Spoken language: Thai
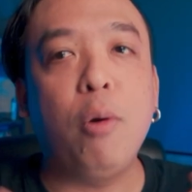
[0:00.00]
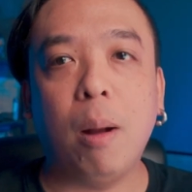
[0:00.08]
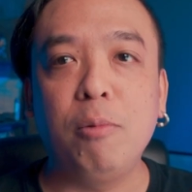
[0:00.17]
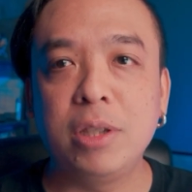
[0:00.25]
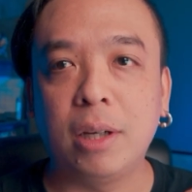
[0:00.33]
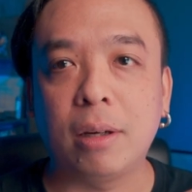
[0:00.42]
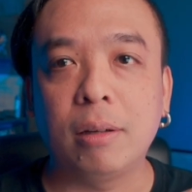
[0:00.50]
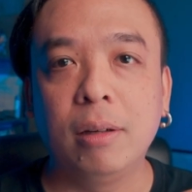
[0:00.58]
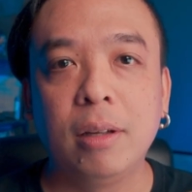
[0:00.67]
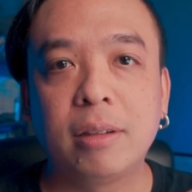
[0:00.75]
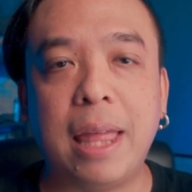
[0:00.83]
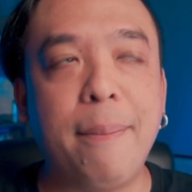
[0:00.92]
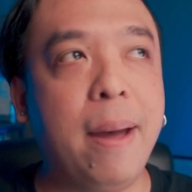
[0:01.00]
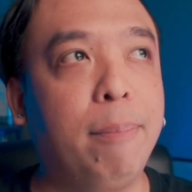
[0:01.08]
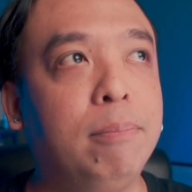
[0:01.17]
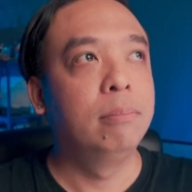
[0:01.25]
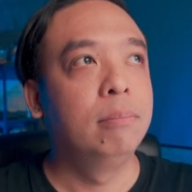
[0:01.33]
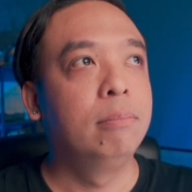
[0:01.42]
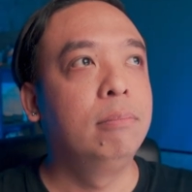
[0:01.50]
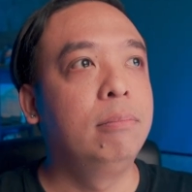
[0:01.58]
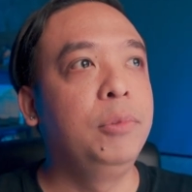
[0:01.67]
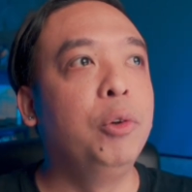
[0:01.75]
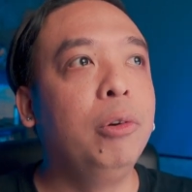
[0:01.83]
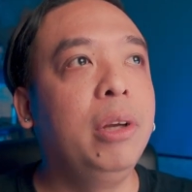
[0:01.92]
พูดความรู้สึก แต่แบบ
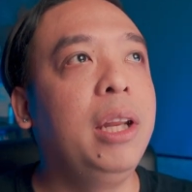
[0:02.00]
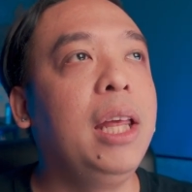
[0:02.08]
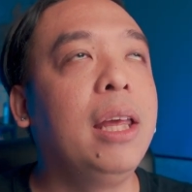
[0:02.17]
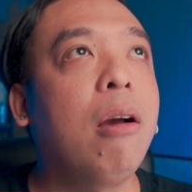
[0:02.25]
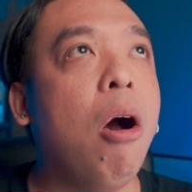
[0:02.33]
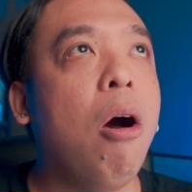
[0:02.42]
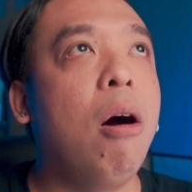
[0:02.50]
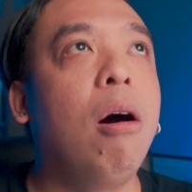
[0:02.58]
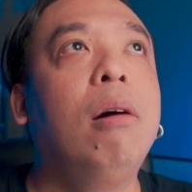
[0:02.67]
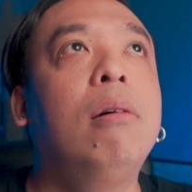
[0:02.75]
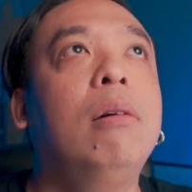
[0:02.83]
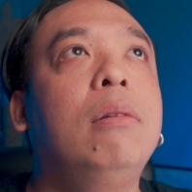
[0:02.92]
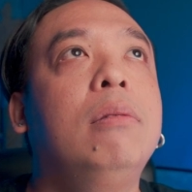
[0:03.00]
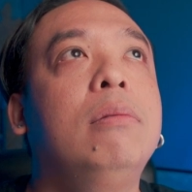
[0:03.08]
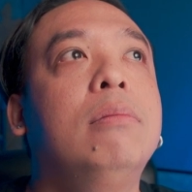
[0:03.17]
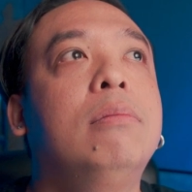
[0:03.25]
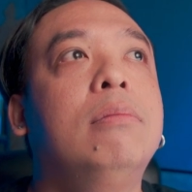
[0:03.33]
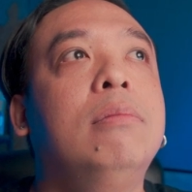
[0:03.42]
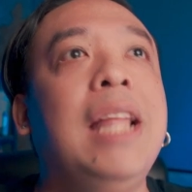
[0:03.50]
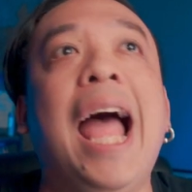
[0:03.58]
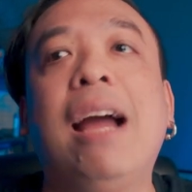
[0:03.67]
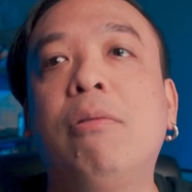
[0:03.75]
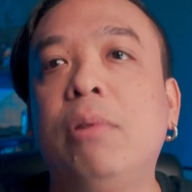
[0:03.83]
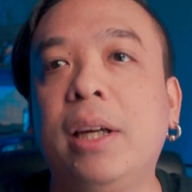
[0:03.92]
อยู่ดีๆก็
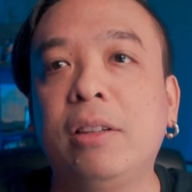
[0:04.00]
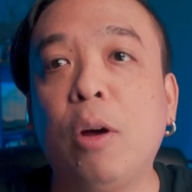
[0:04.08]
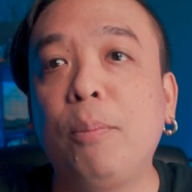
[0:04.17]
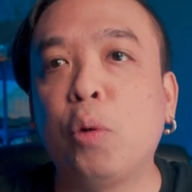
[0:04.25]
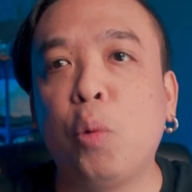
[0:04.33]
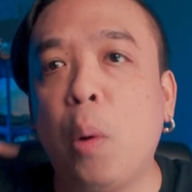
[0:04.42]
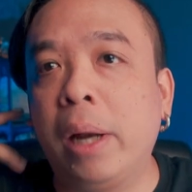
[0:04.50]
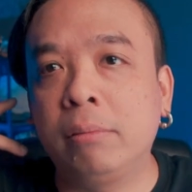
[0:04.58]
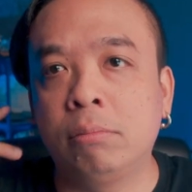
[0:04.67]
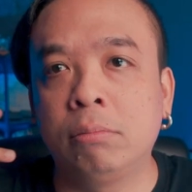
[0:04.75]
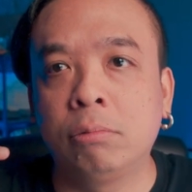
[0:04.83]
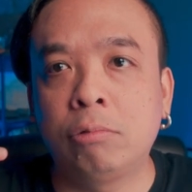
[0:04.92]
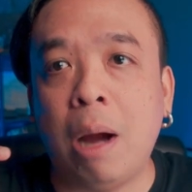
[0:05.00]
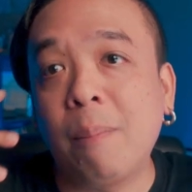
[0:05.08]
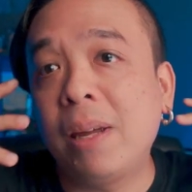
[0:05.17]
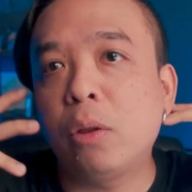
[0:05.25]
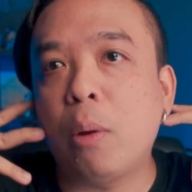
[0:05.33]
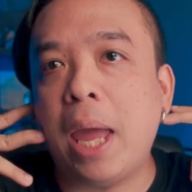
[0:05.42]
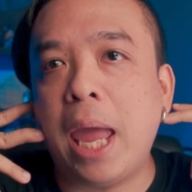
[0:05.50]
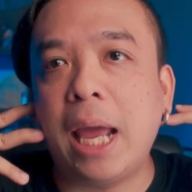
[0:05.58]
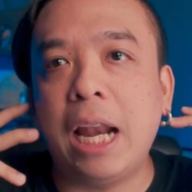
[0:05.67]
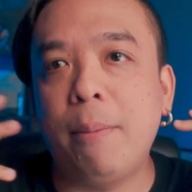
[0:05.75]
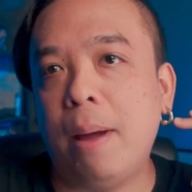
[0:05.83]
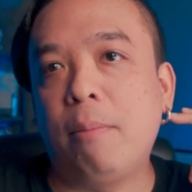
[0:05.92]
นั่งเว้ย ทบทวนความคิดตัวเอง
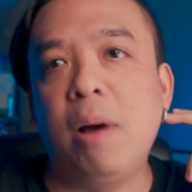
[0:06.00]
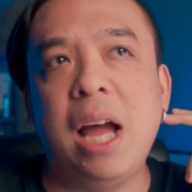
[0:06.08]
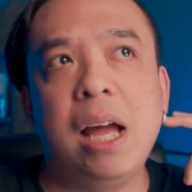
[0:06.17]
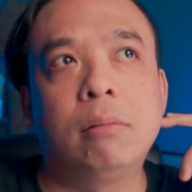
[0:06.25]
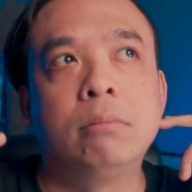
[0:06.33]
แล้วแบบว่า